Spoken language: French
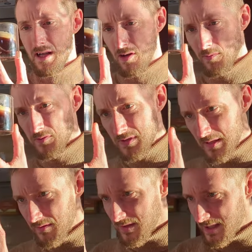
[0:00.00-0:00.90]
de l'arôme du
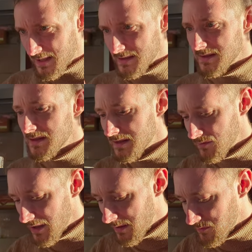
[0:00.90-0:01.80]
café
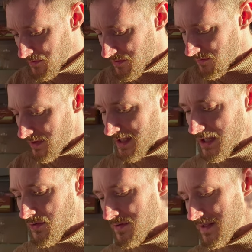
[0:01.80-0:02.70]
de la mousse, on a
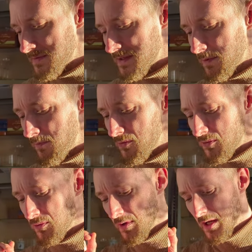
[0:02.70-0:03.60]
quelque chose d'un petit peu
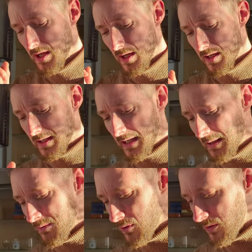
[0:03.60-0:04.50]
plus
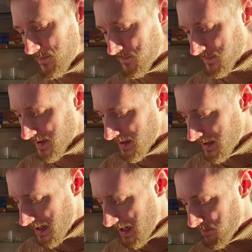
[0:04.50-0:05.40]
crémeux,
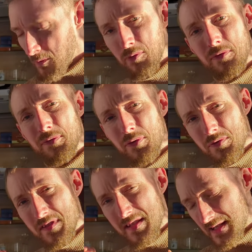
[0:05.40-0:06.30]
un peu plus
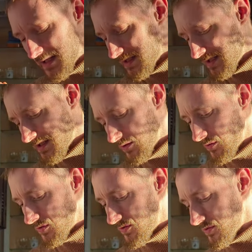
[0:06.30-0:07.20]
foncé
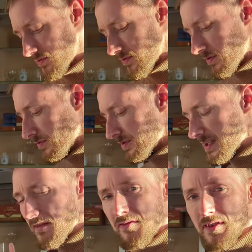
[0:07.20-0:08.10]
que sur le
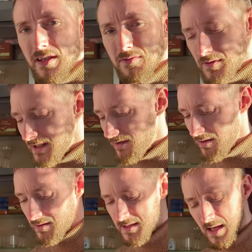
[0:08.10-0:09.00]
café du
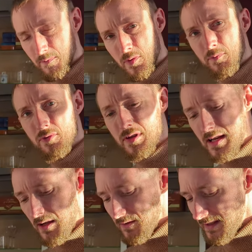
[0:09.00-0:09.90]
Lidl qui est un peu plus
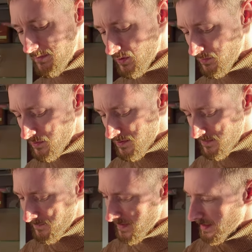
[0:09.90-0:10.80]
clair en termes de
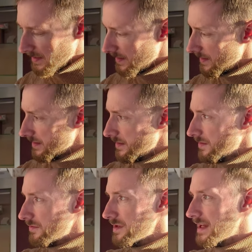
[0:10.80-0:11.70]
mousse.
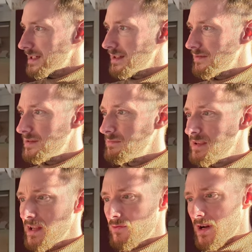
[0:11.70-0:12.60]
On a un café
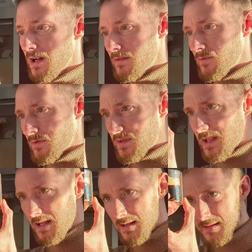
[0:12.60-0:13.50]
bien noir, donc ça,